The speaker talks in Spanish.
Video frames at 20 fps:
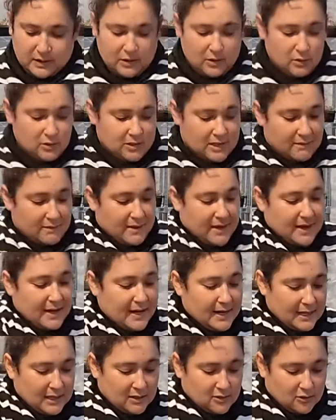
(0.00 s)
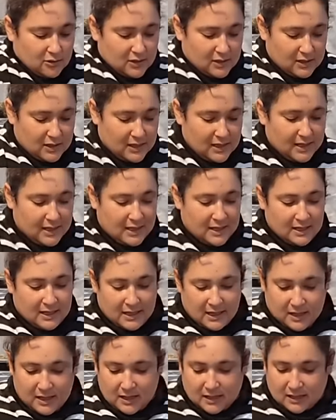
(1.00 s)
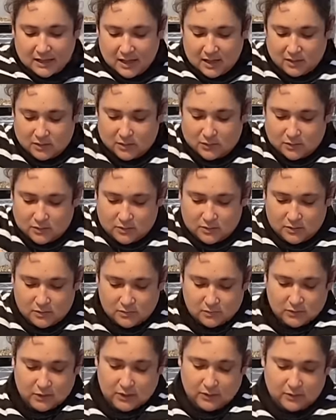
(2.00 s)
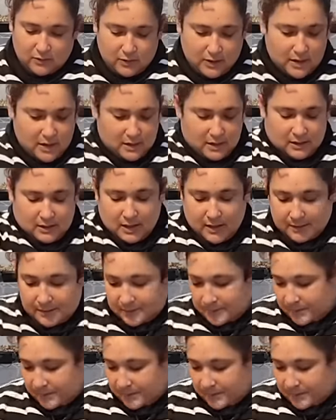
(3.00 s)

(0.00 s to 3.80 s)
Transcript: los amarillos no se tienen que enterrar tanto bueno ahí está